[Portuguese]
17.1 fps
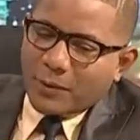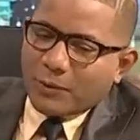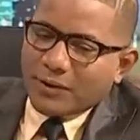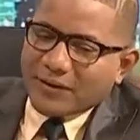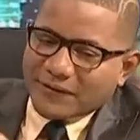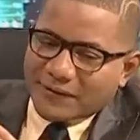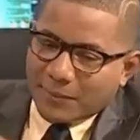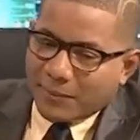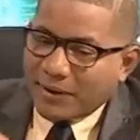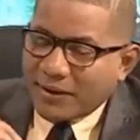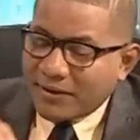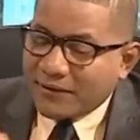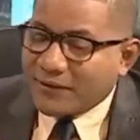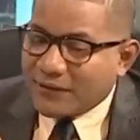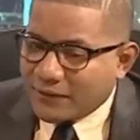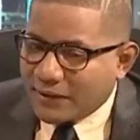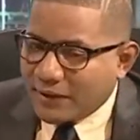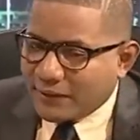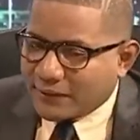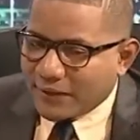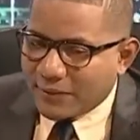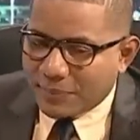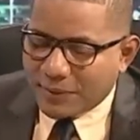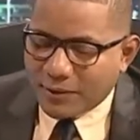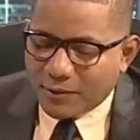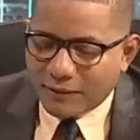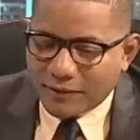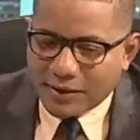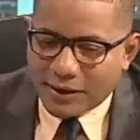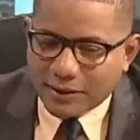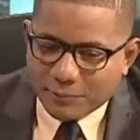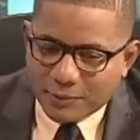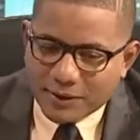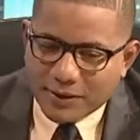Eu recebo, e insisti sempre em
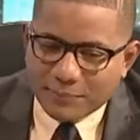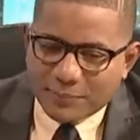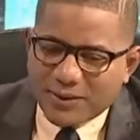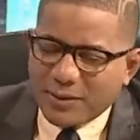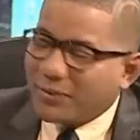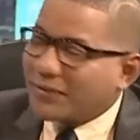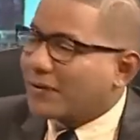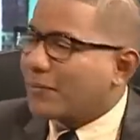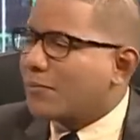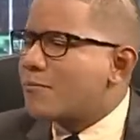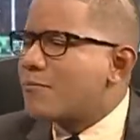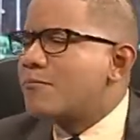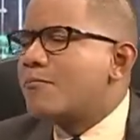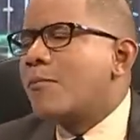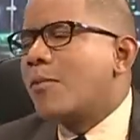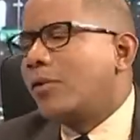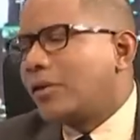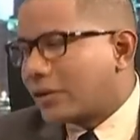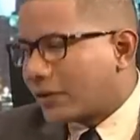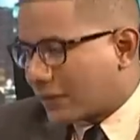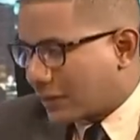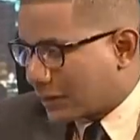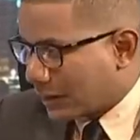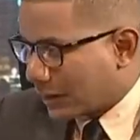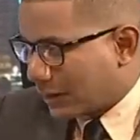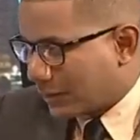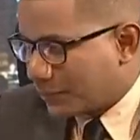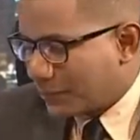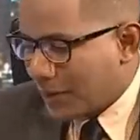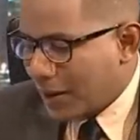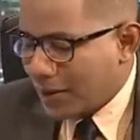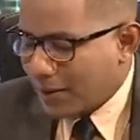convidar, porquê? Porque eu recebo muita gente aqui